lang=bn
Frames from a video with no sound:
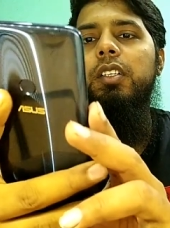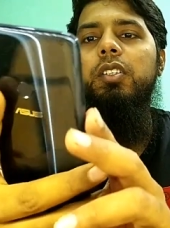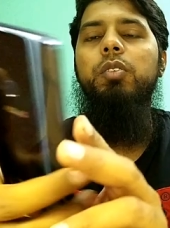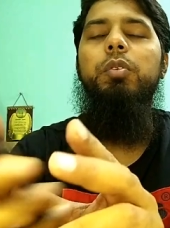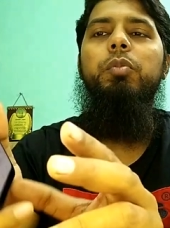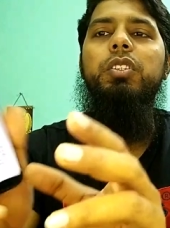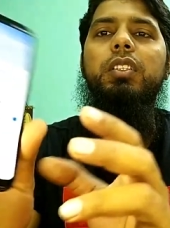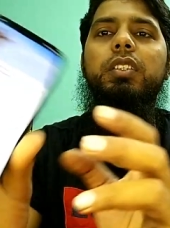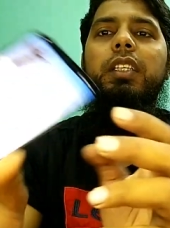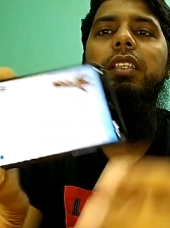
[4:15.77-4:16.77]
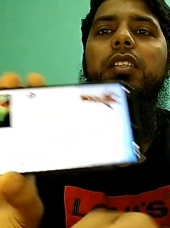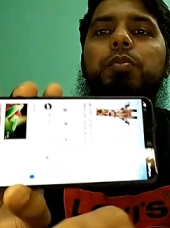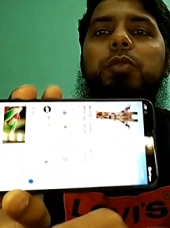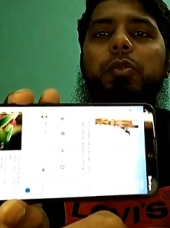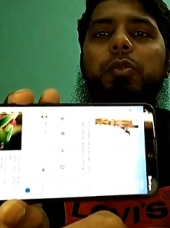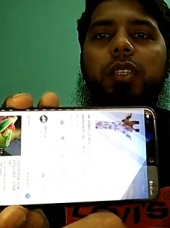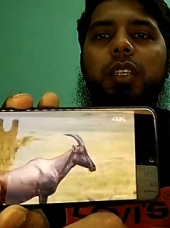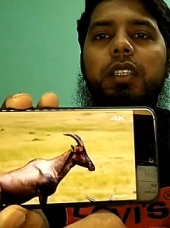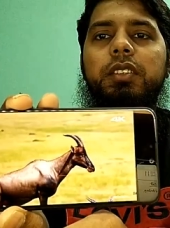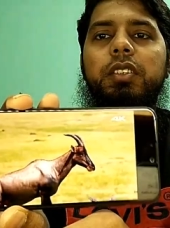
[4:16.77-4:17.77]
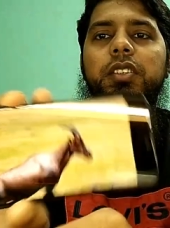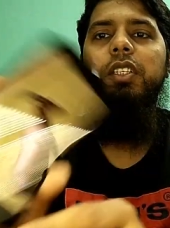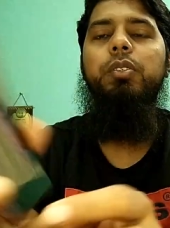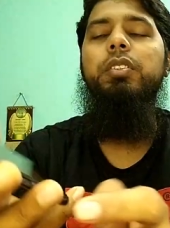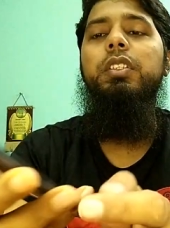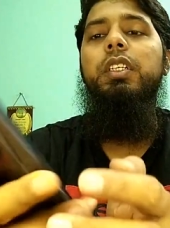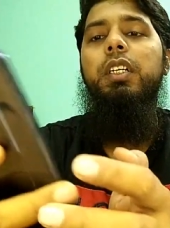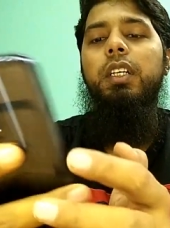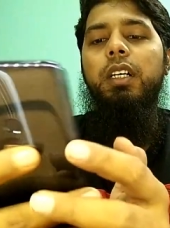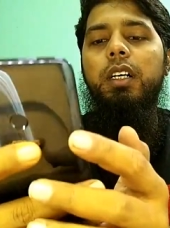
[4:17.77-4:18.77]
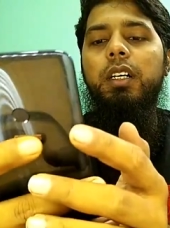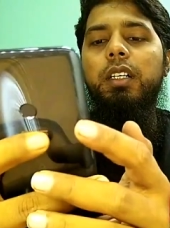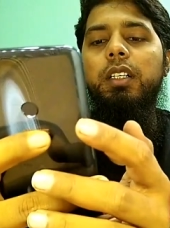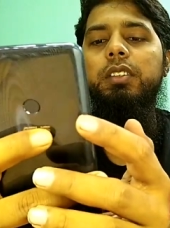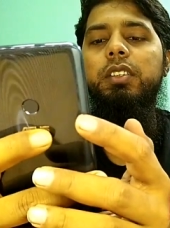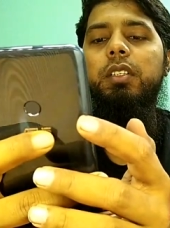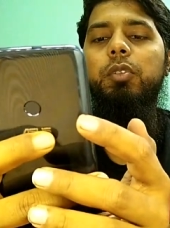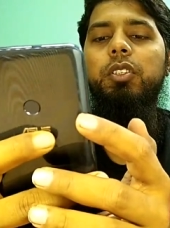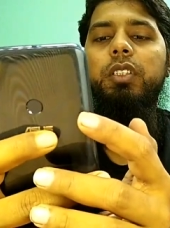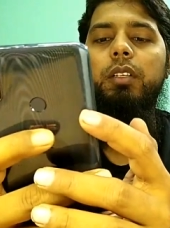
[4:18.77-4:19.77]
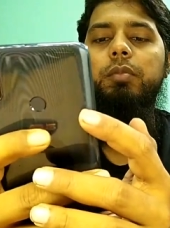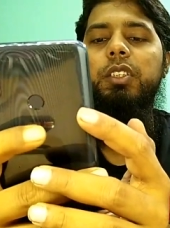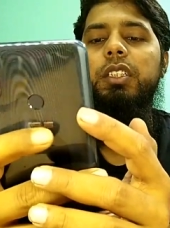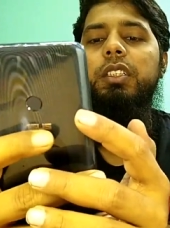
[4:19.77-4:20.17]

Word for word: খুবই মজার দেখতে খুব চমৎকার লাগছে যাই হোক যেটা বলছিলাম যে